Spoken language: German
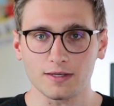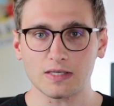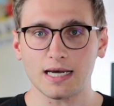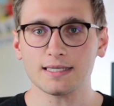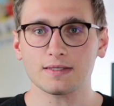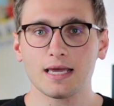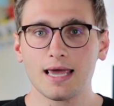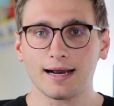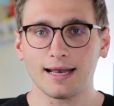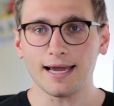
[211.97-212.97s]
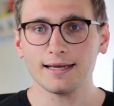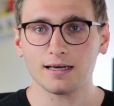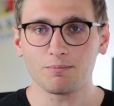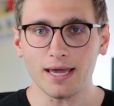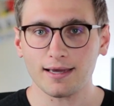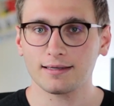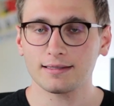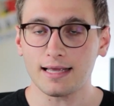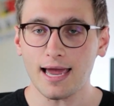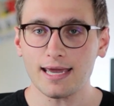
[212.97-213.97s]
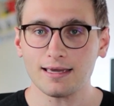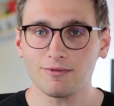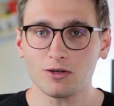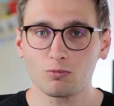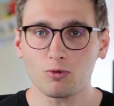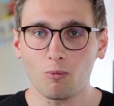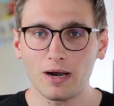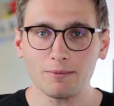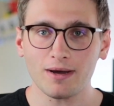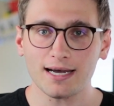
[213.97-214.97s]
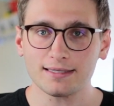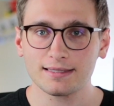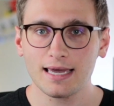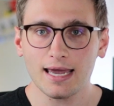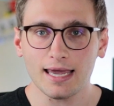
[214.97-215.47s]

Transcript: Das heißt, kleinere Becken neigen, wenn du Probleme hast,